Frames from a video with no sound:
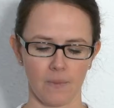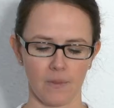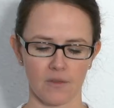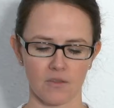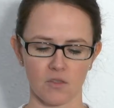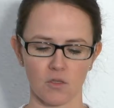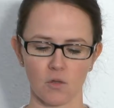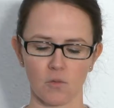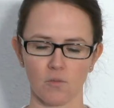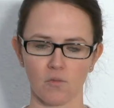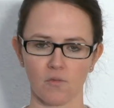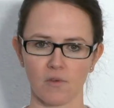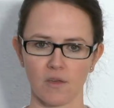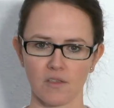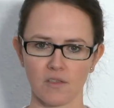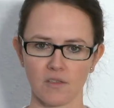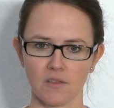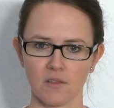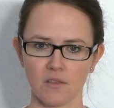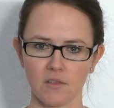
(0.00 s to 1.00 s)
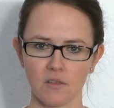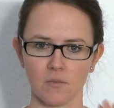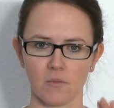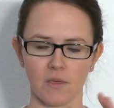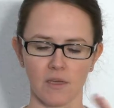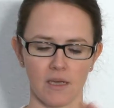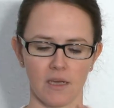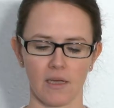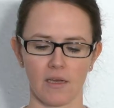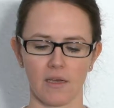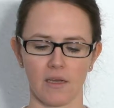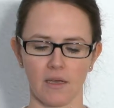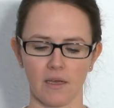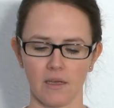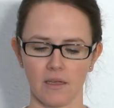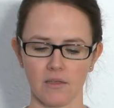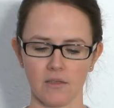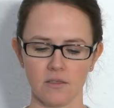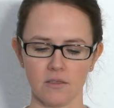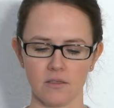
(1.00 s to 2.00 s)
Sie umfassen es mit einer
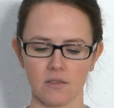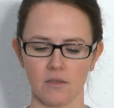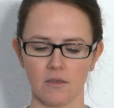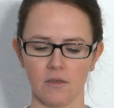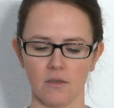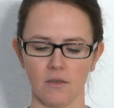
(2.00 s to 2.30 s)
Hand